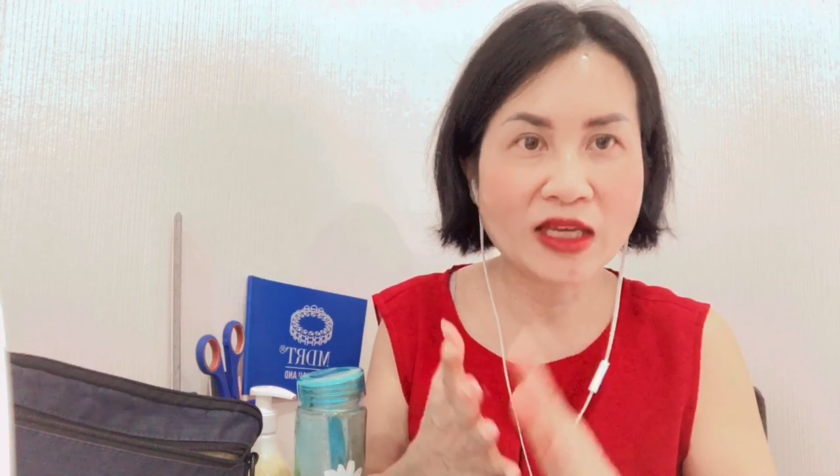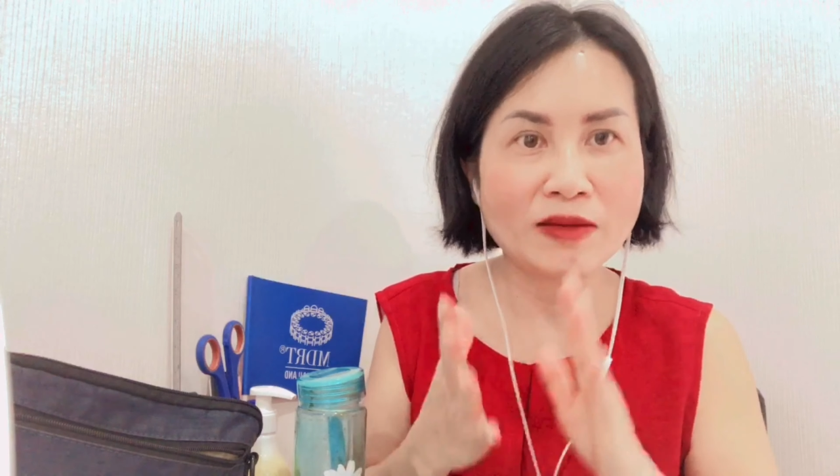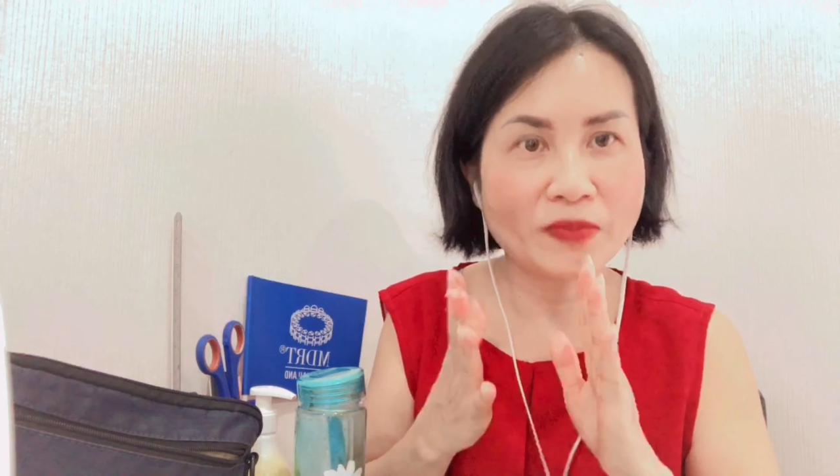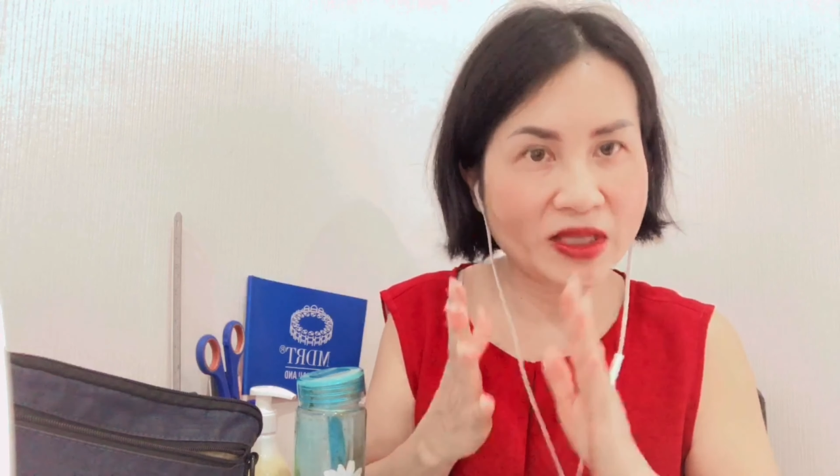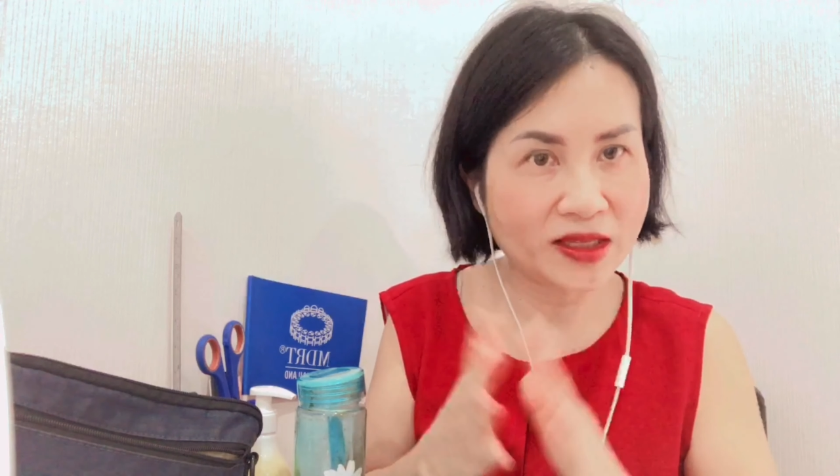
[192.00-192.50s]
น
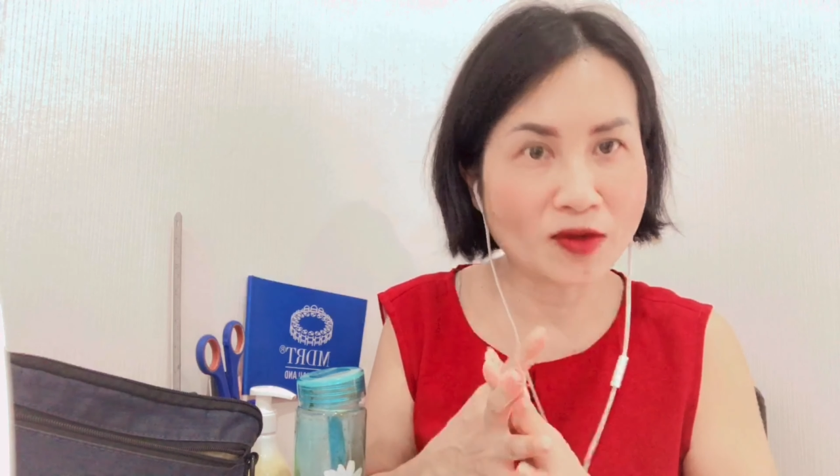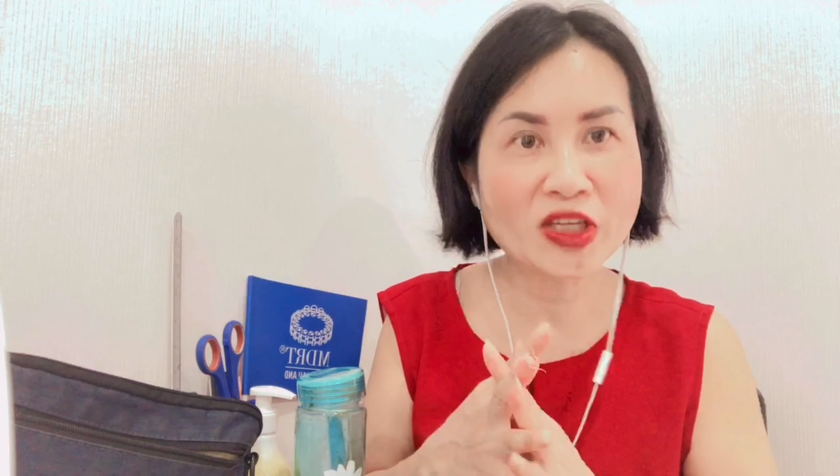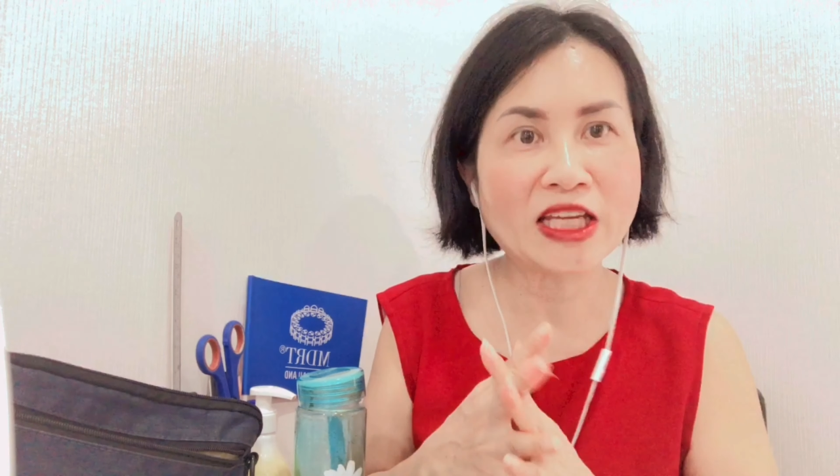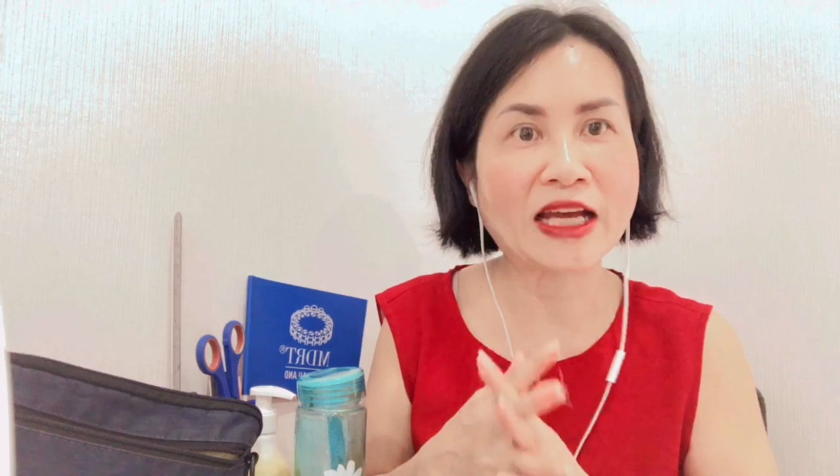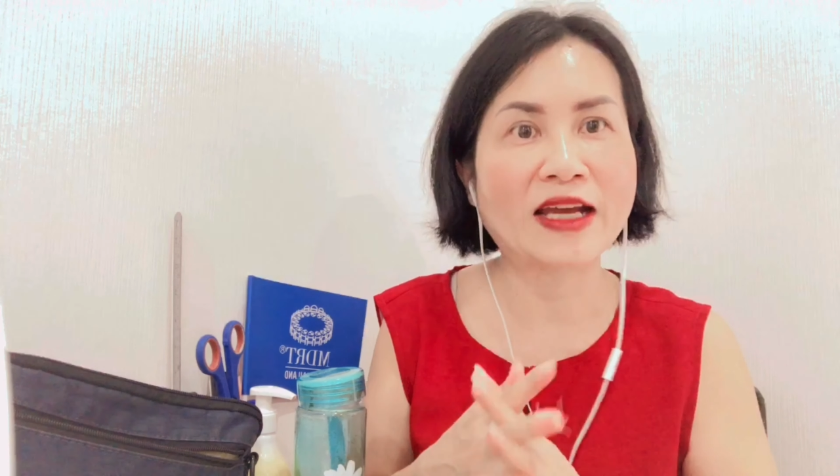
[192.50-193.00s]
ไปเที่ยว
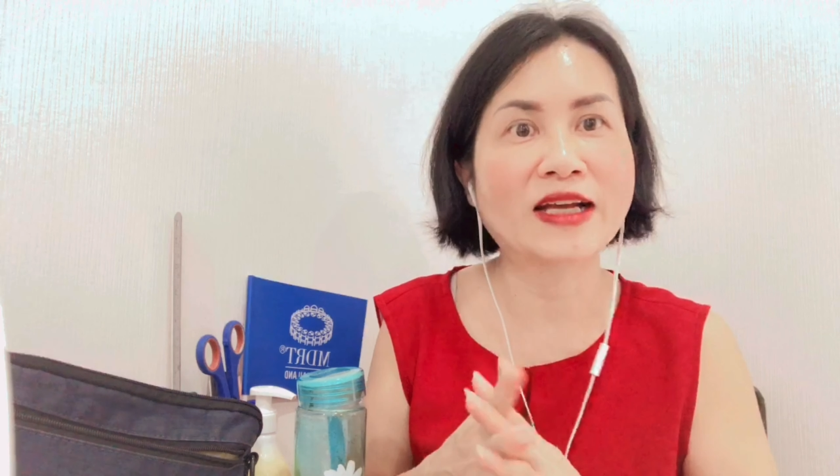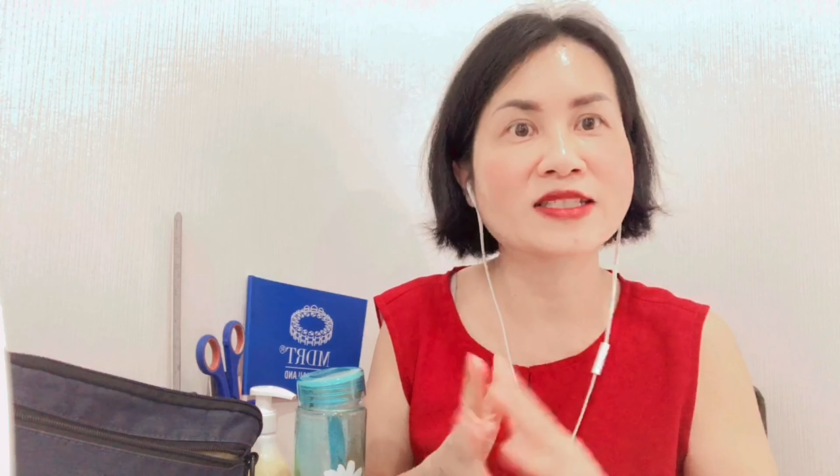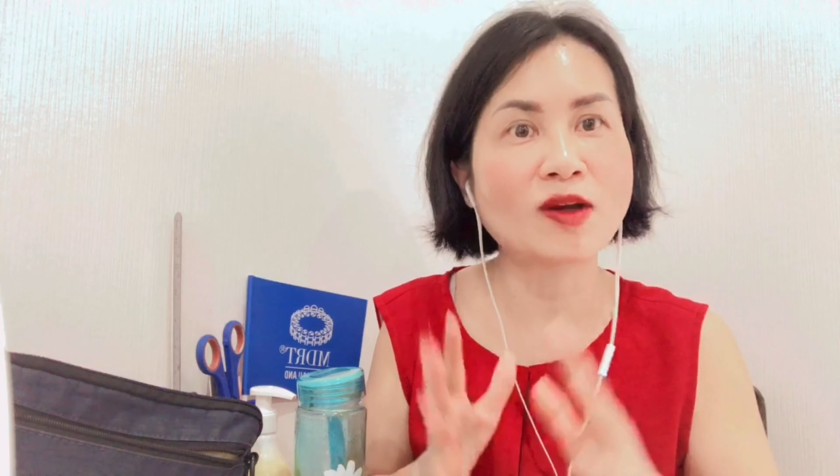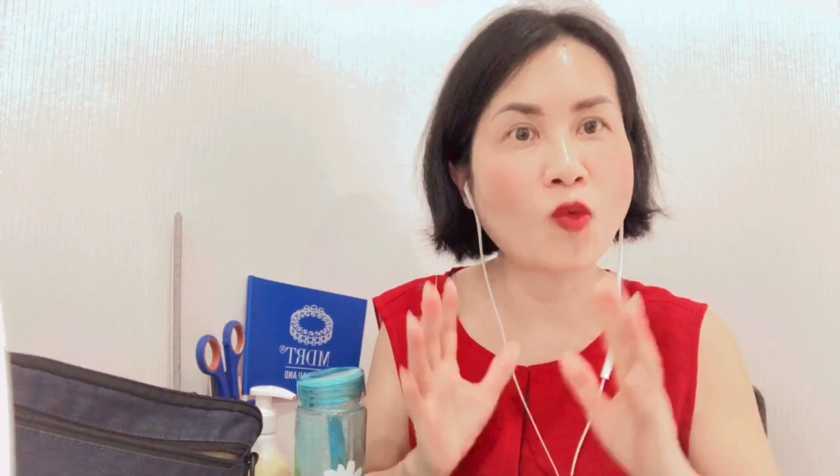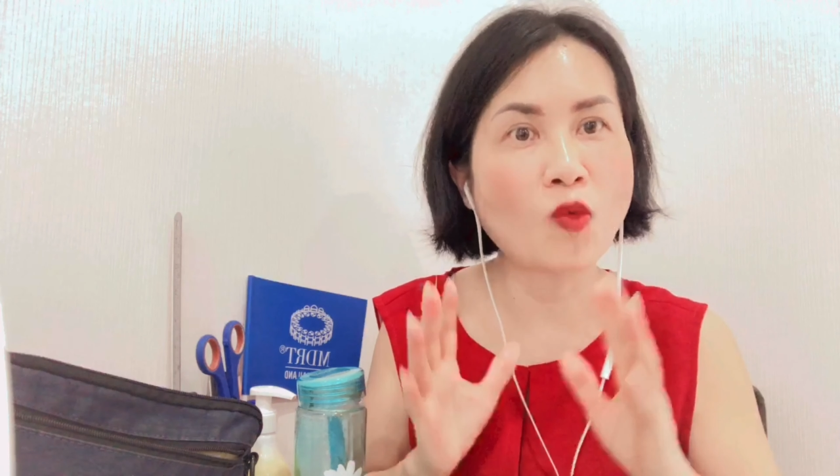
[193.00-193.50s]
ที่ไหนข้า
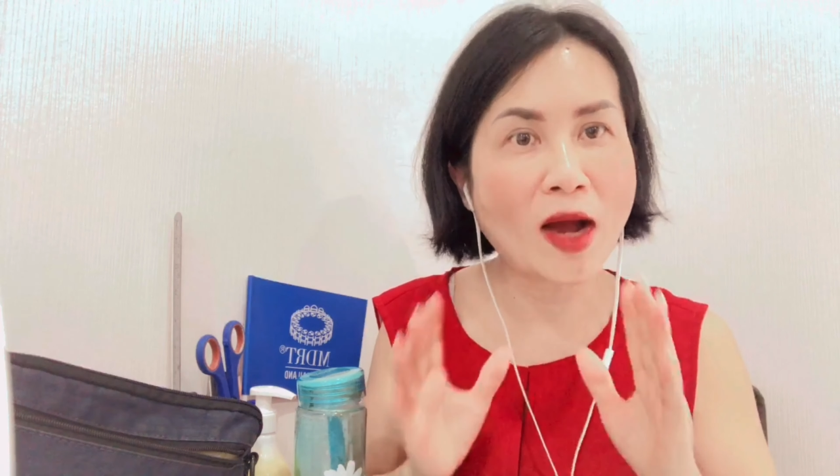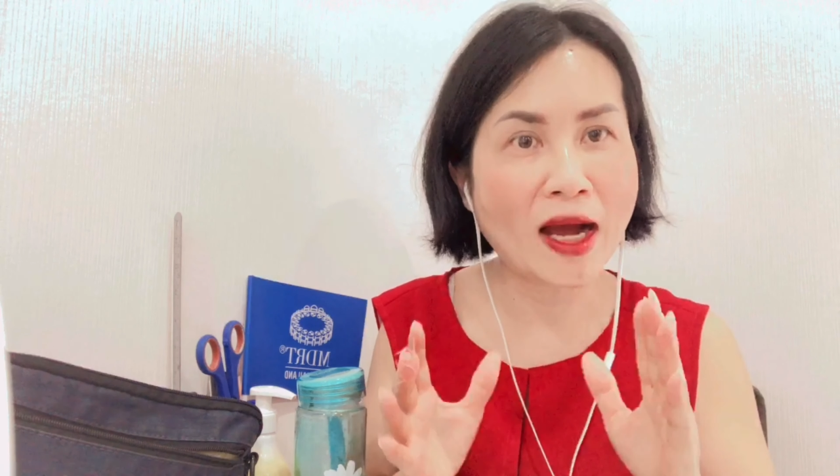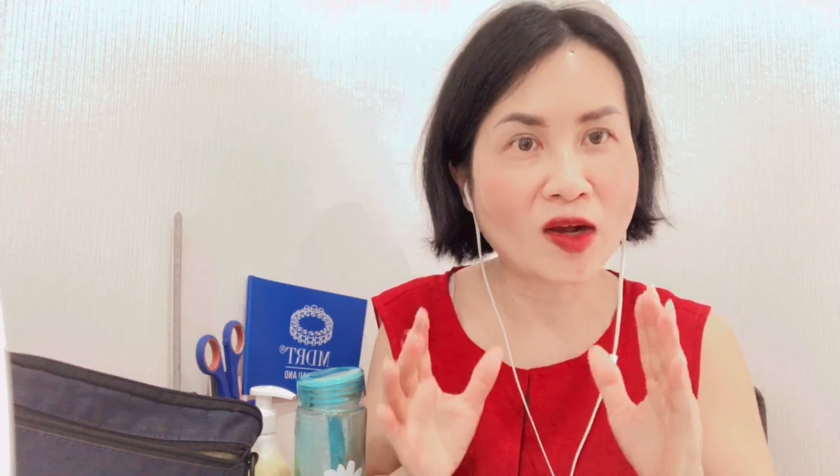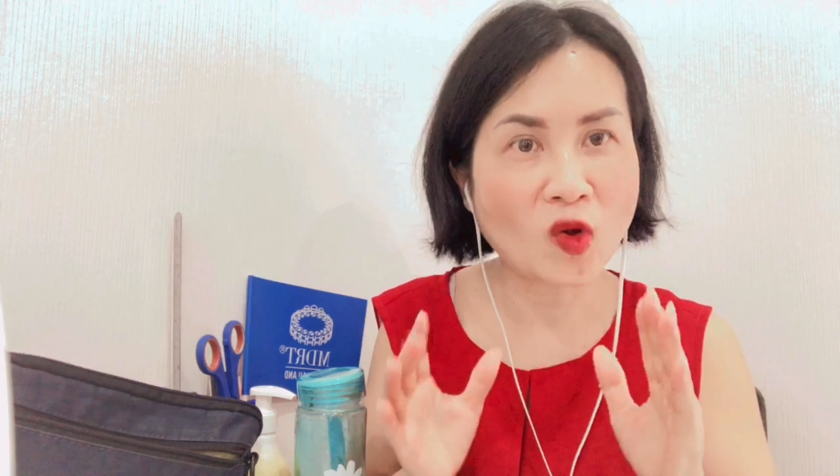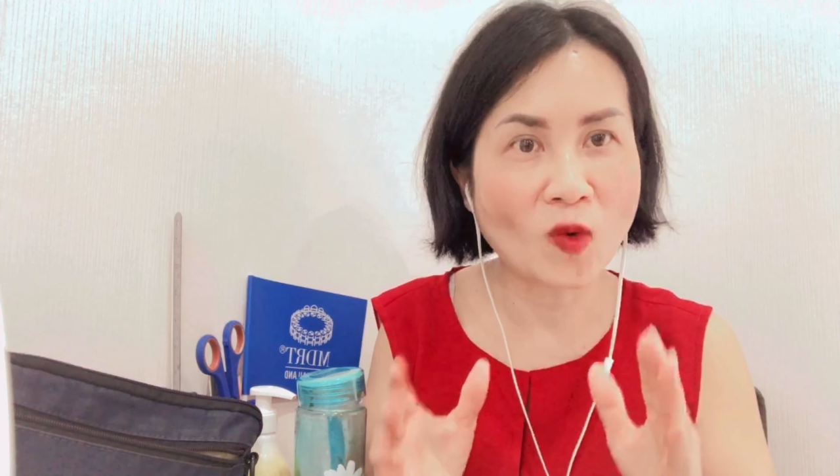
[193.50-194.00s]
เจ้าวาง
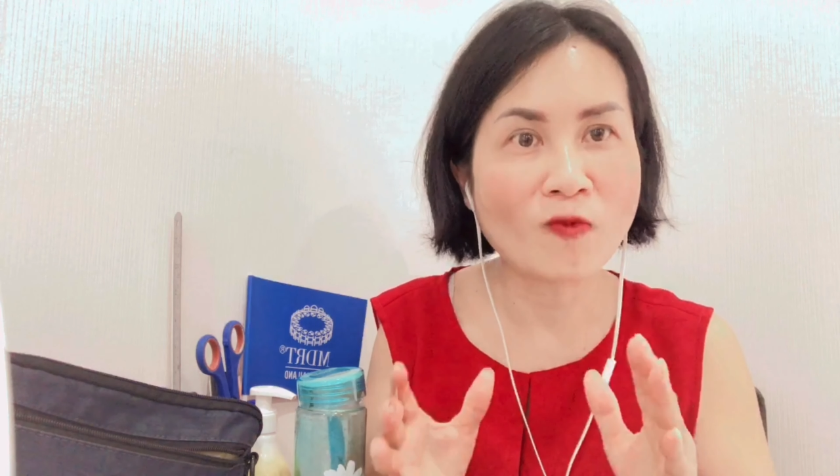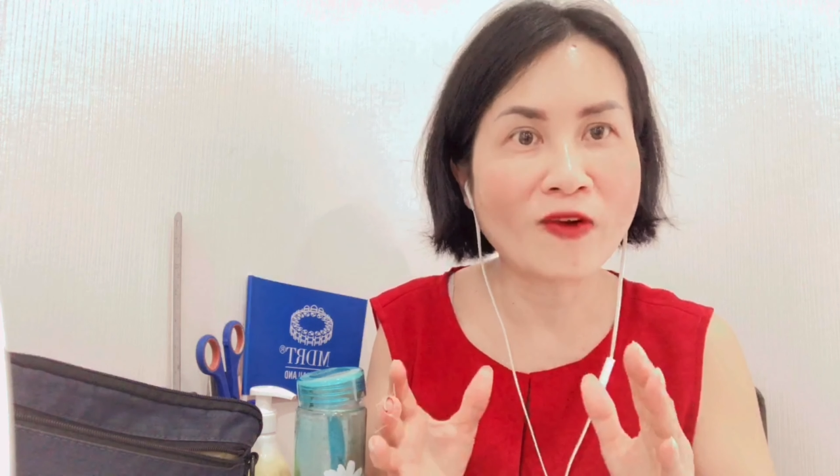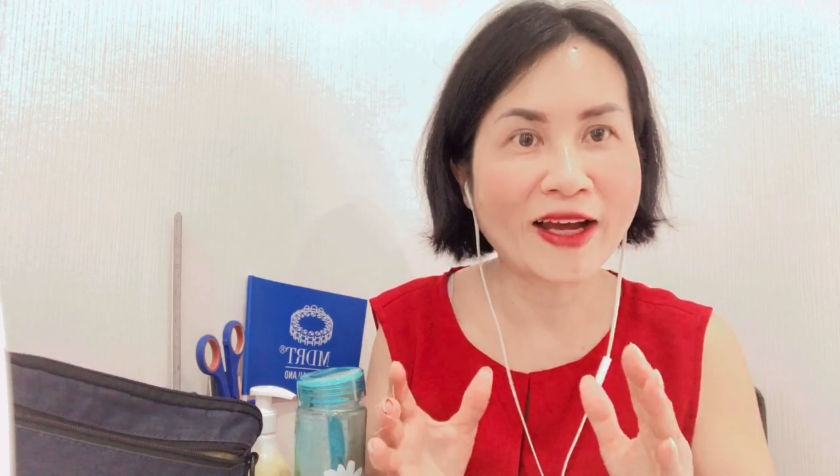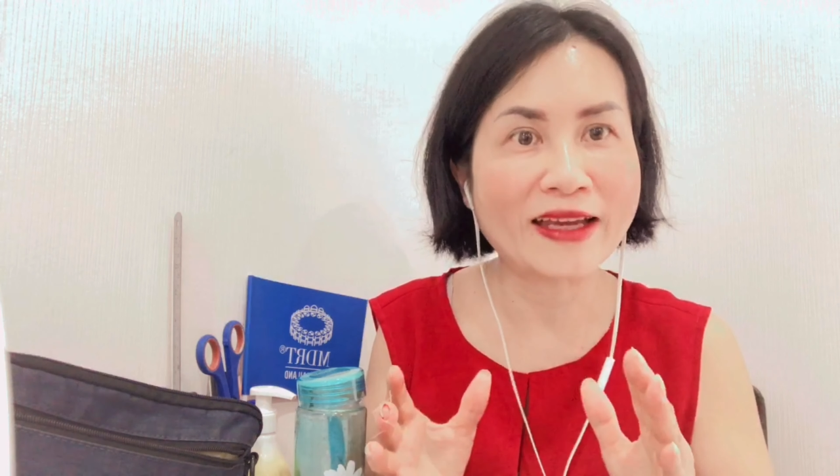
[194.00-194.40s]
งบไว้